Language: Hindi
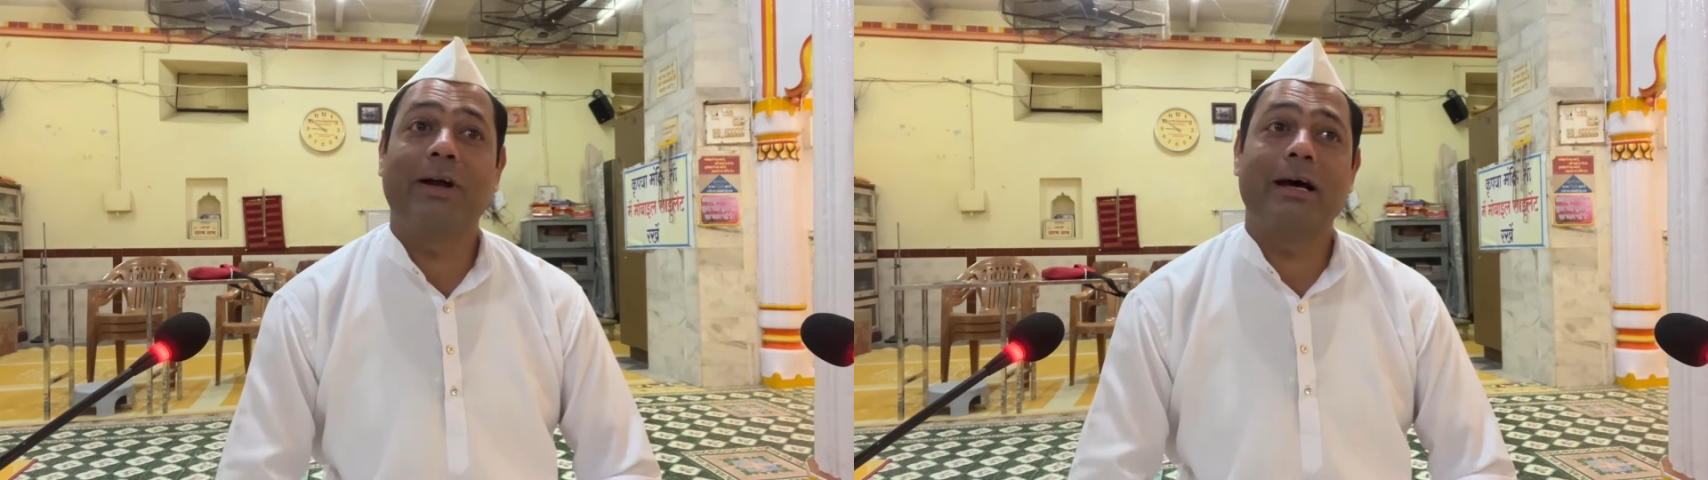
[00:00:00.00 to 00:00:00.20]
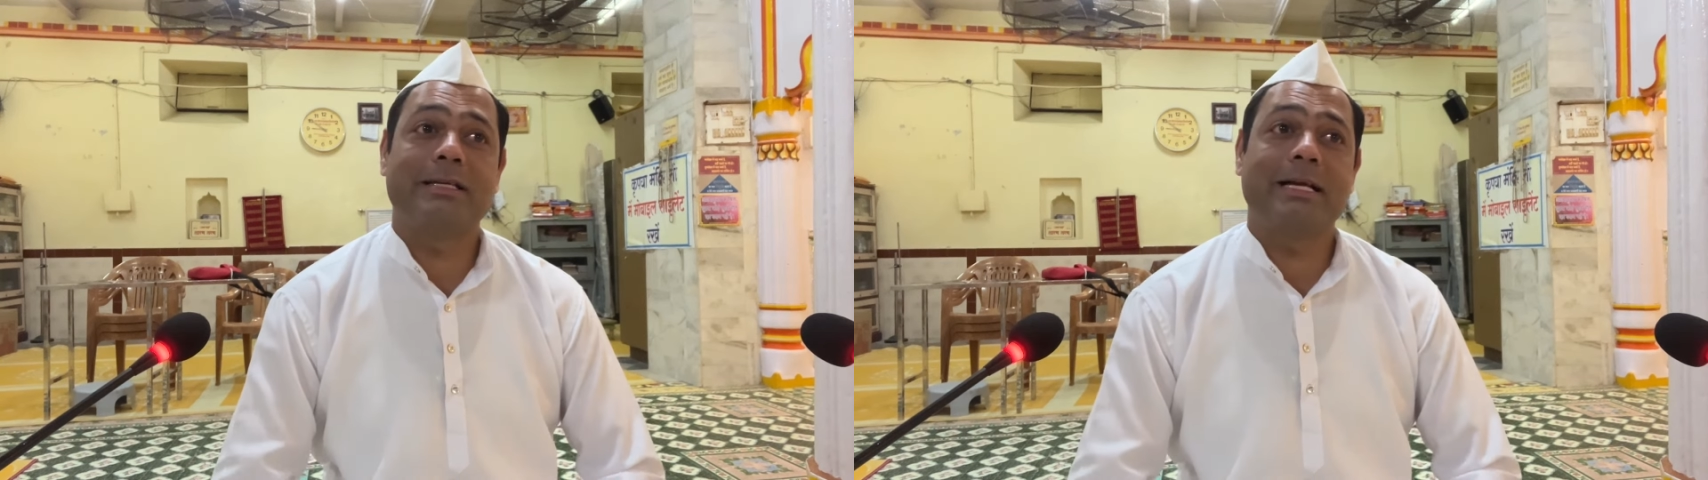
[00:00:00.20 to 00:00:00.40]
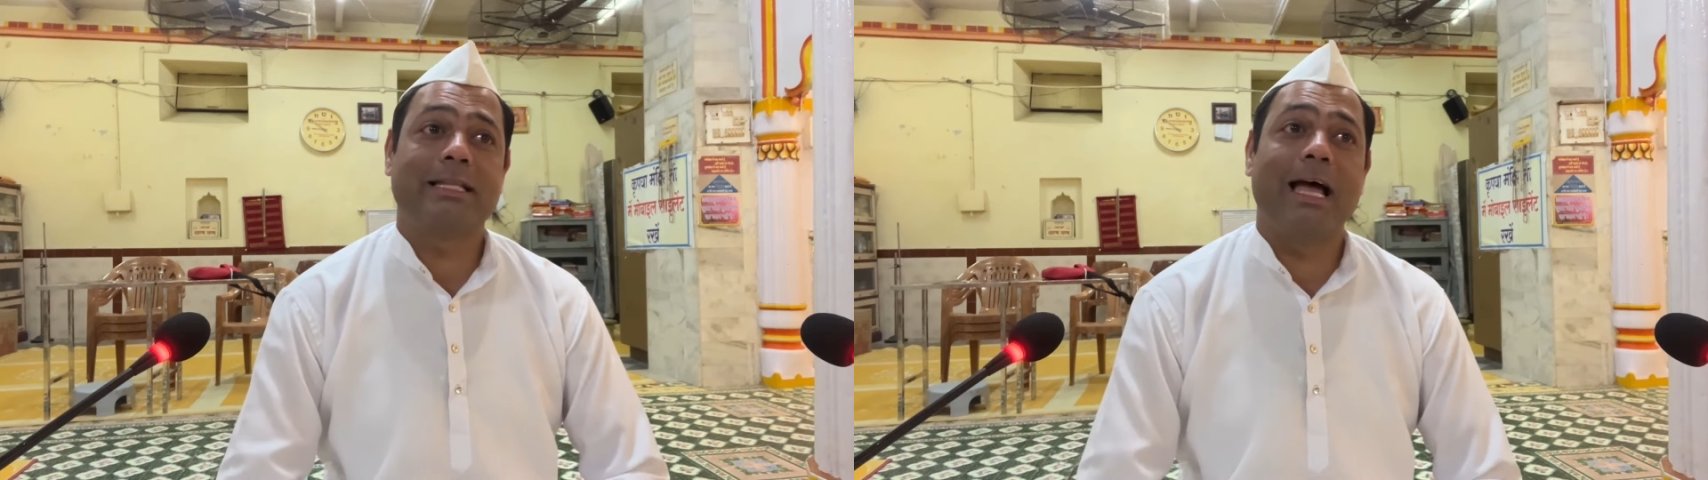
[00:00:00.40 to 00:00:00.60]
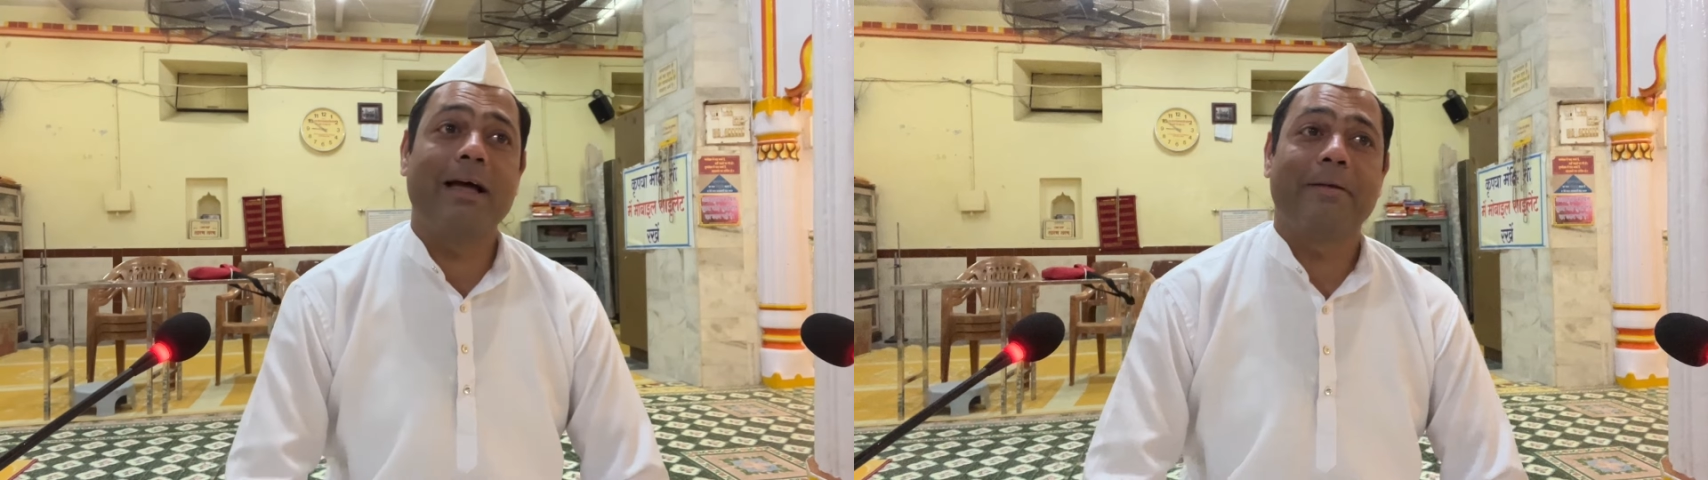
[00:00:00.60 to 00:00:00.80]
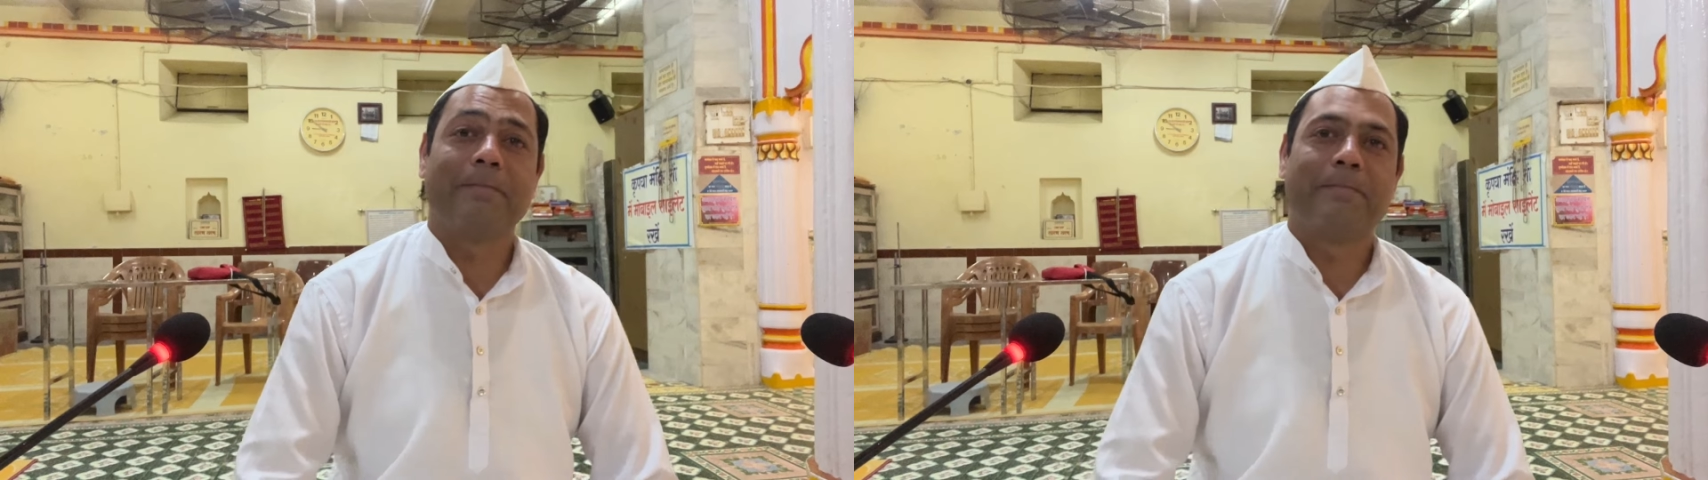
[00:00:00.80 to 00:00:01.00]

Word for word: कर सकता है